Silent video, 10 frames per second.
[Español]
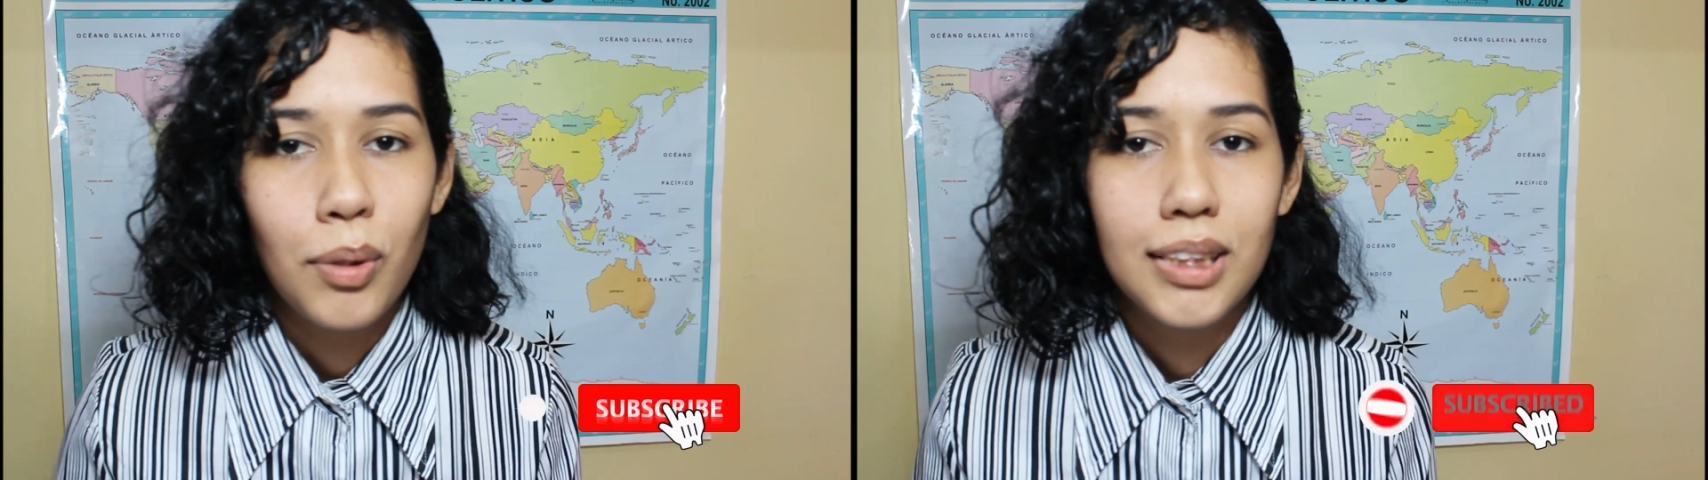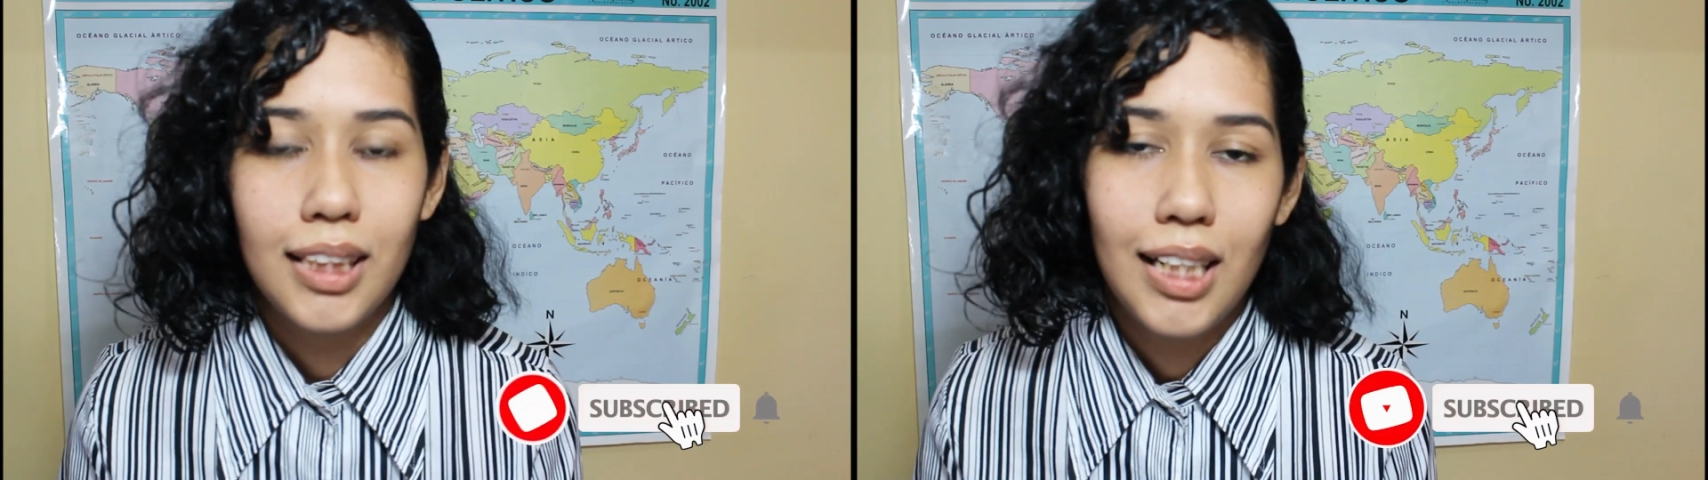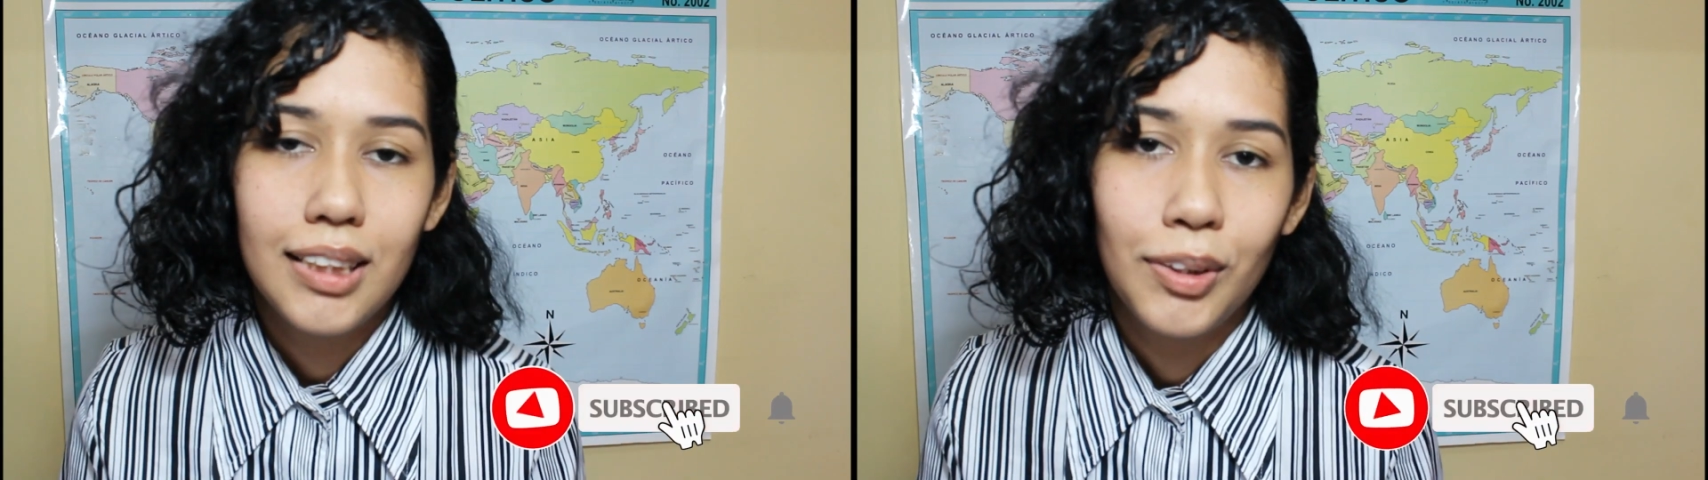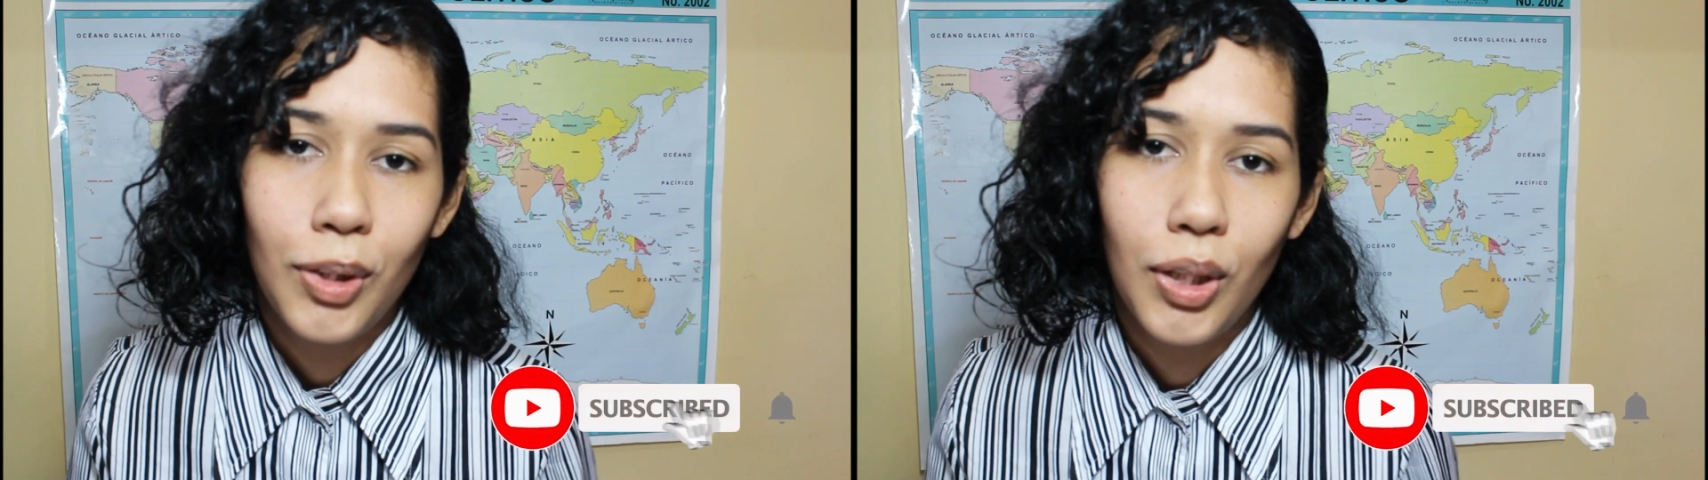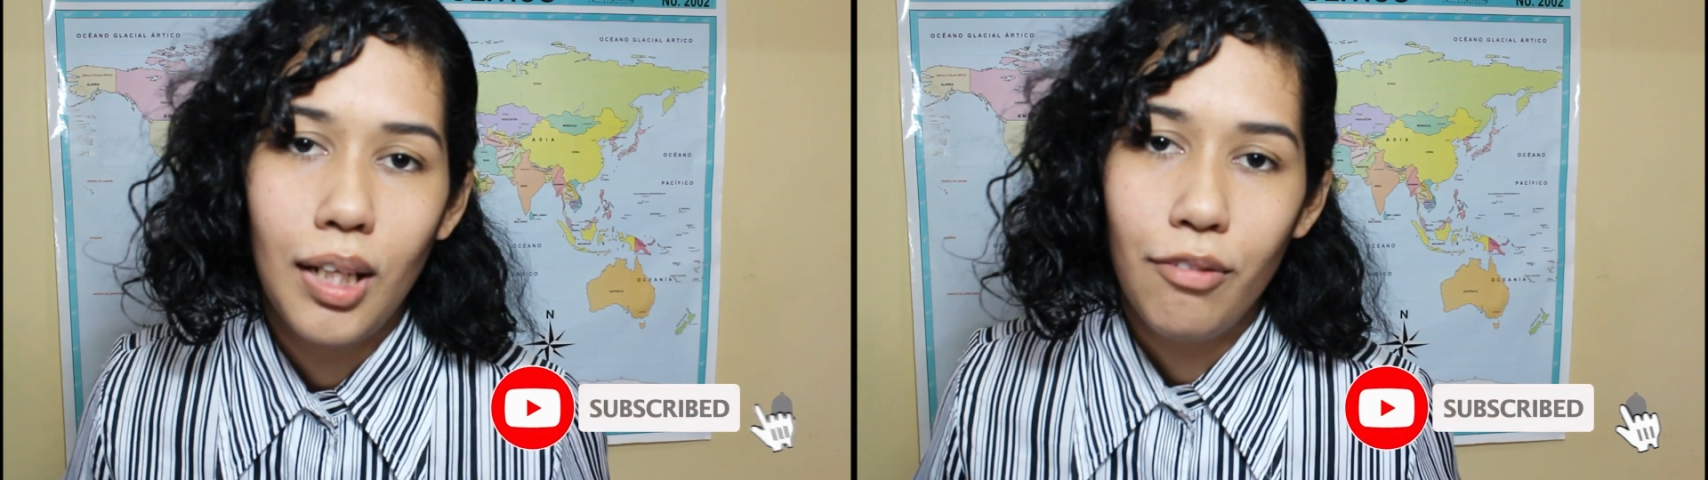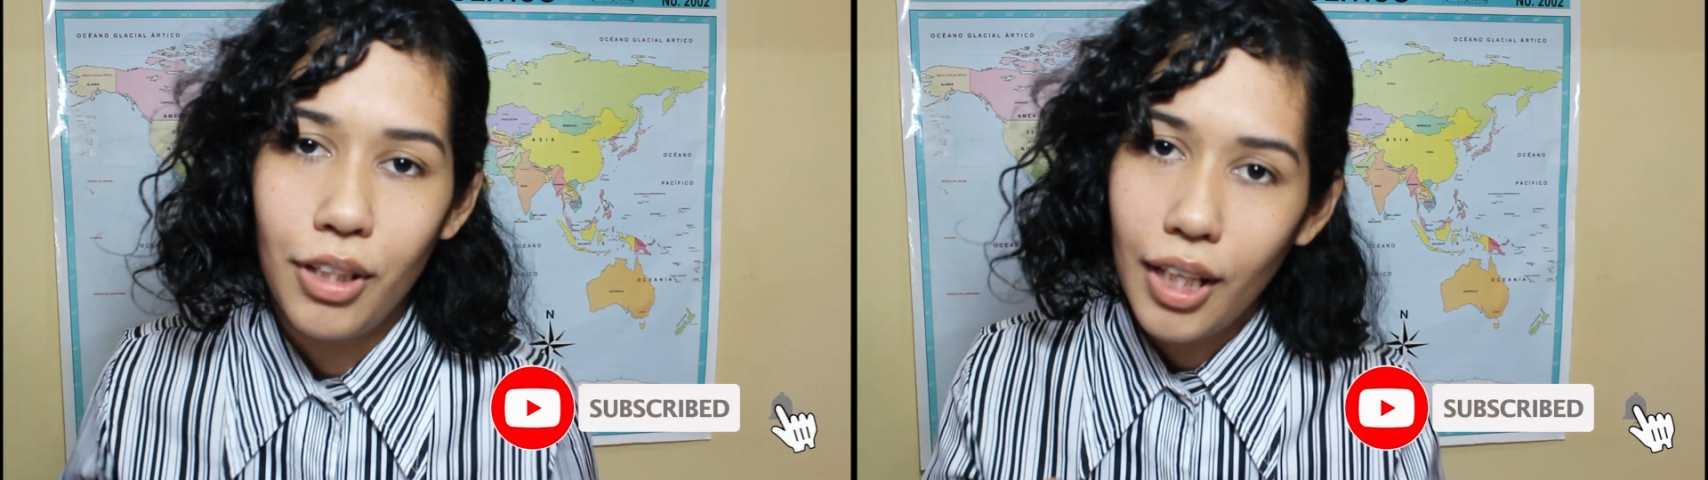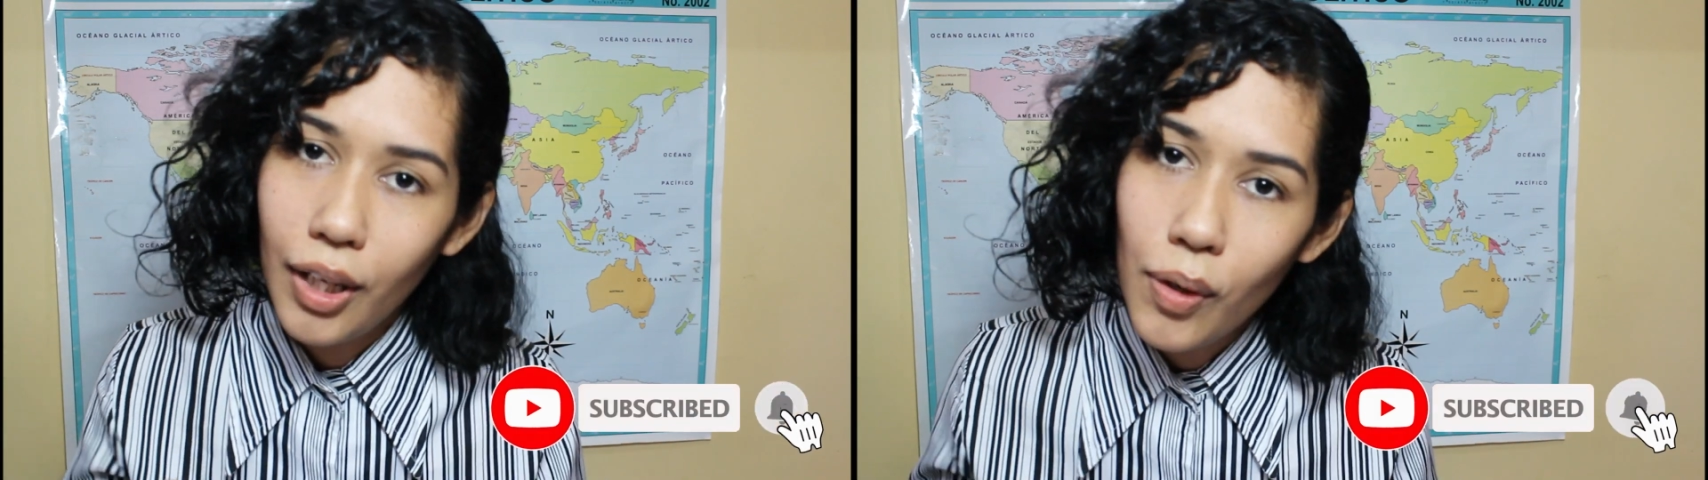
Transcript: dice en el título del video,